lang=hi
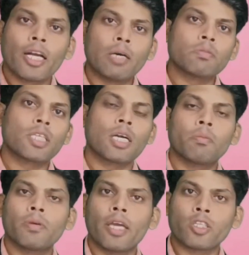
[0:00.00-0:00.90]
कम से
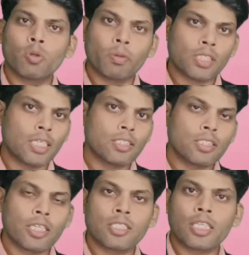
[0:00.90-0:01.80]
कम एक सौ
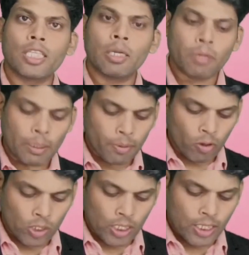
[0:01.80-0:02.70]
पचास शेयर्स के लिए हम यहाँ पे
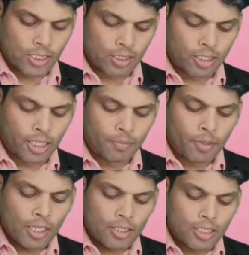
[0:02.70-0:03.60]
ऑर्डर लगा सकते
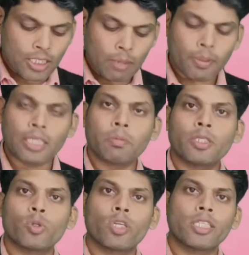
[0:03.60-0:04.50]
हैं जिसका प्राइस
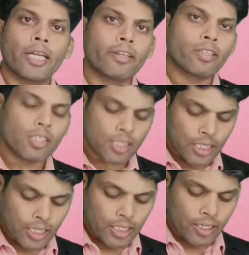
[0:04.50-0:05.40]
बैंड जो है नाइन्टी थ्री
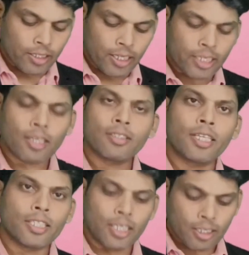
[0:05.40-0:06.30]
से लेकर नाइन्टी एट का
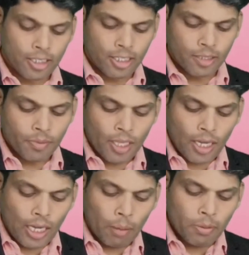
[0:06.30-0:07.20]
सेट किया गया है
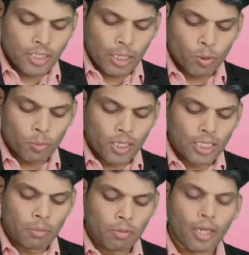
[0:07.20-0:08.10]
अब इस आई में
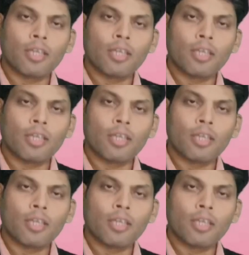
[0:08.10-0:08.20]
अगर हम